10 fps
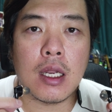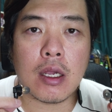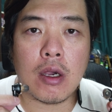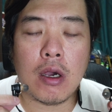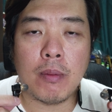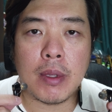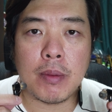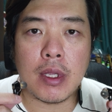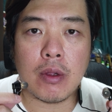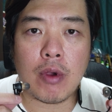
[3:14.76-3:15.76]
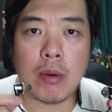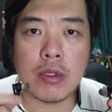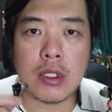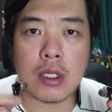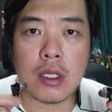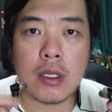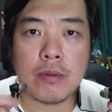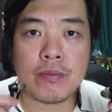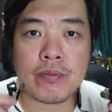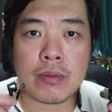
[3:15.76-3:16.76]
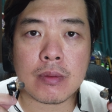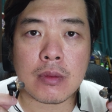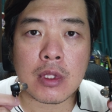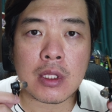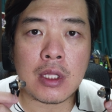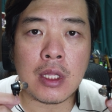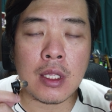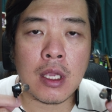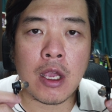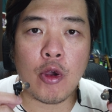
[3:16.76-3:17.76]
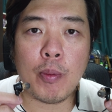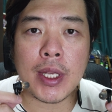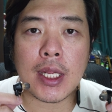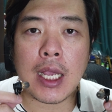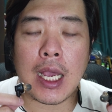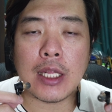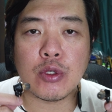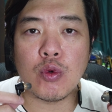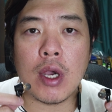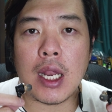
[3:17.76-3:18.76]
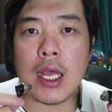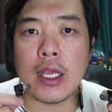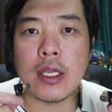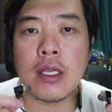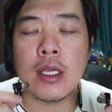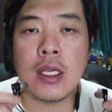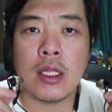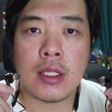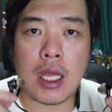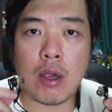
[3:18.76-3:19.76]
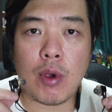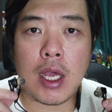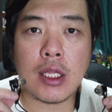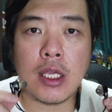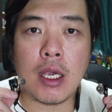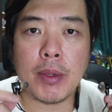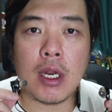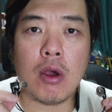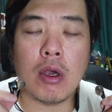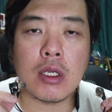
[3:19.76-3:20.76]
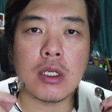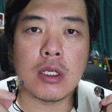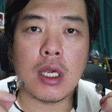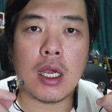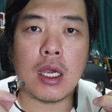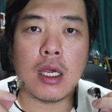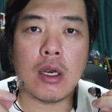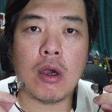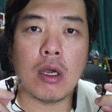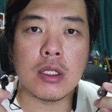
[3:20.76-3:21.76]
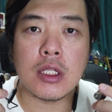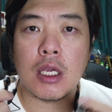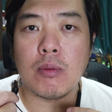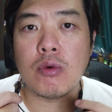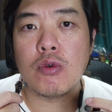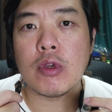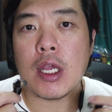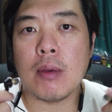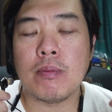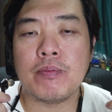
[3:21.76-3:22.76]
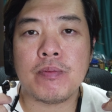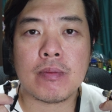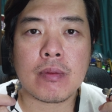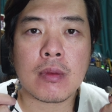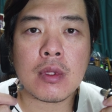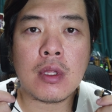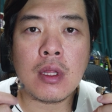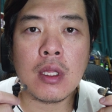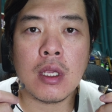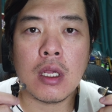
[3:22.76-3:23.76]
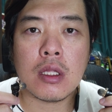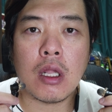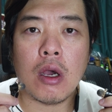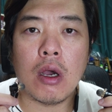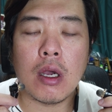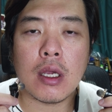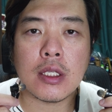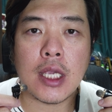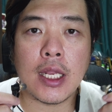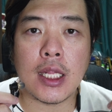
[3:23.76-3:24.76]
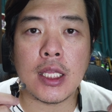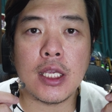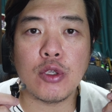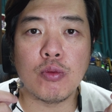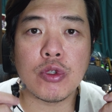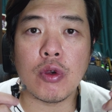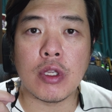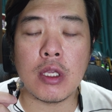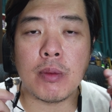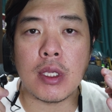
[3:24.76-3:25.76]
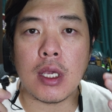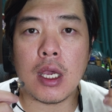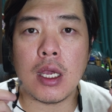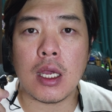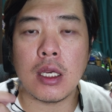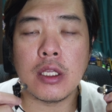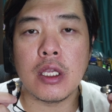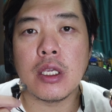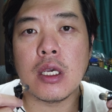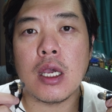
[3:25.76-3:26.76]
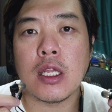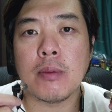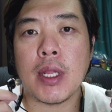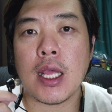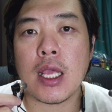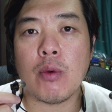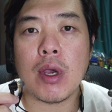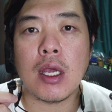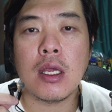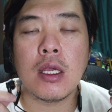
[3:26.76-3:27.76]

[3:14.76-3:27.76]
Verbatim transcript: แล้วก็ไม่มีความรู้สึกาะมันขาดช่วงอะไร แต่ว่าที่ยังไม่ได้ลองคืออลองเสียงพูดกับ ลองใช้ในที่ชุมชนที่มีคลื่นเยอะๆ อันนี้ไม่แน่ใจว่า